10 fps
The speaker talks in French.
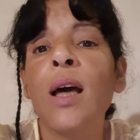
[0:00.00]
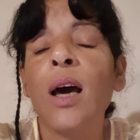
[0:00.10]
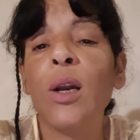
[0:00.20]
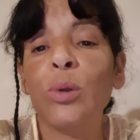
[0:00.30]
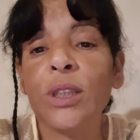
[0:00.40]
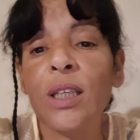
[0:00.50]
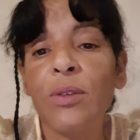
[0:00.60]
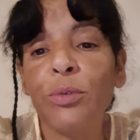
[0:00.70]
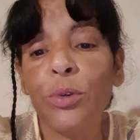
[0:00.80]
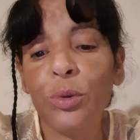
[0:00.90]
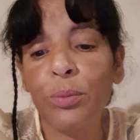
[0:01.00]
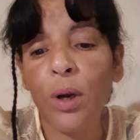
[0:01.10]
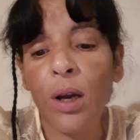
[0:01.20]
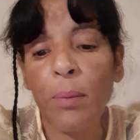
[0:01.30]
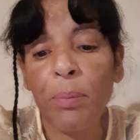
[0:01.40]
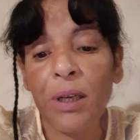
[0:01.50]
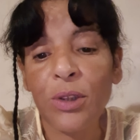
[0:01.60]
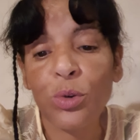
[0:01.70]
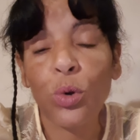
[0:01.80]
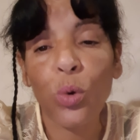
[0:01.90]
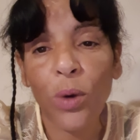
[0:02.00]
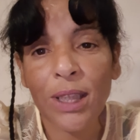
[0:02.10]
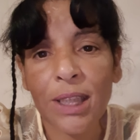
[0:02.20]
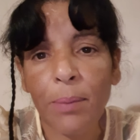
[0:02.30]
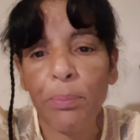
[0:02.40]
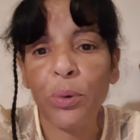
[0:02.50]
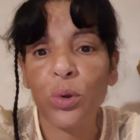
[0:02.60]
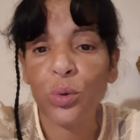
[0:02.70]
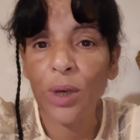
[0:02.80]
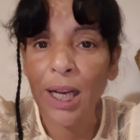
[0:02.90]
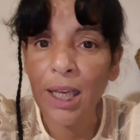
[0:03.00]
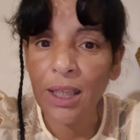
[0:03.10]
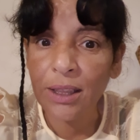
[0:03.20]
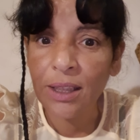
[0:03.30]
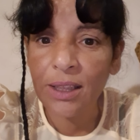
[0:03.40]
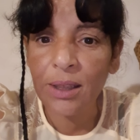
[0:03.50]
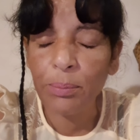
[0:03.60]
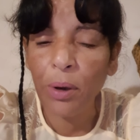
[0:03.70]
Alors, c'est vous de m'appeler sur le WhatsApp pour celui-là qui est intéressé